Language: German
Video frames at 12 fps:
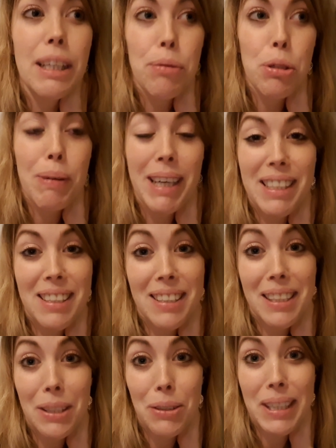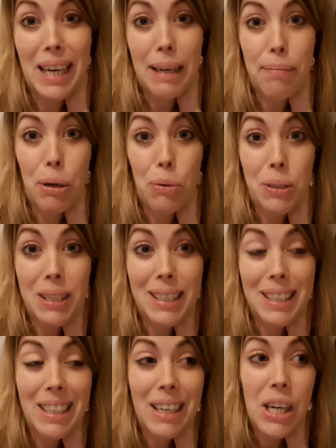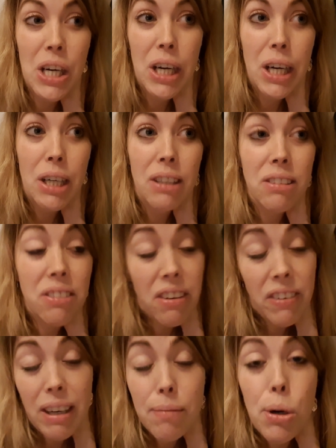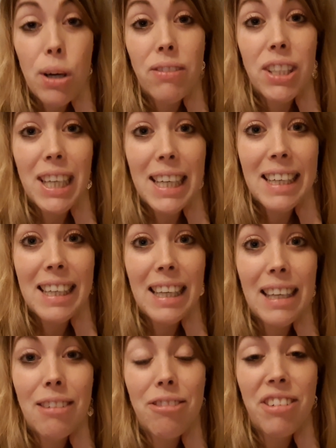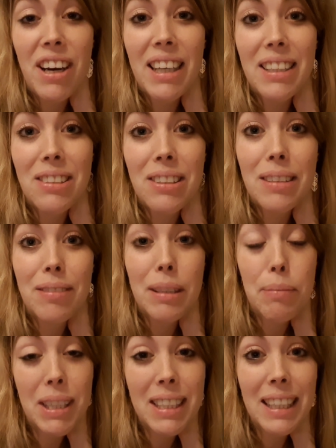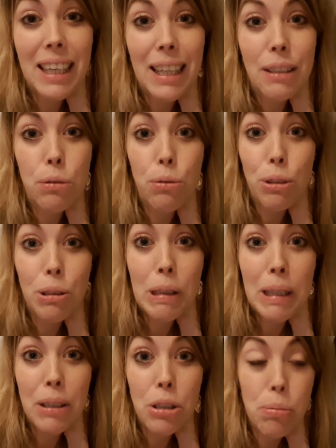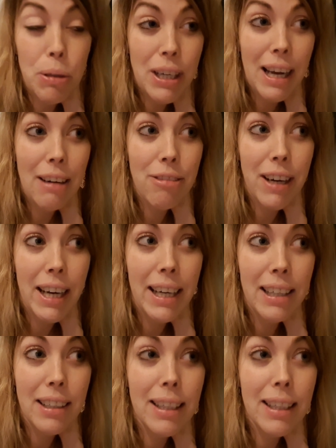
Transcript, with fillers: dementsprechend sind sie jetzt kurzerhand bei uns. Und wir werden morgen wahrscheinlich nicht hinfahren, sondern ziemlich sicher zu viert hier spontan feiern.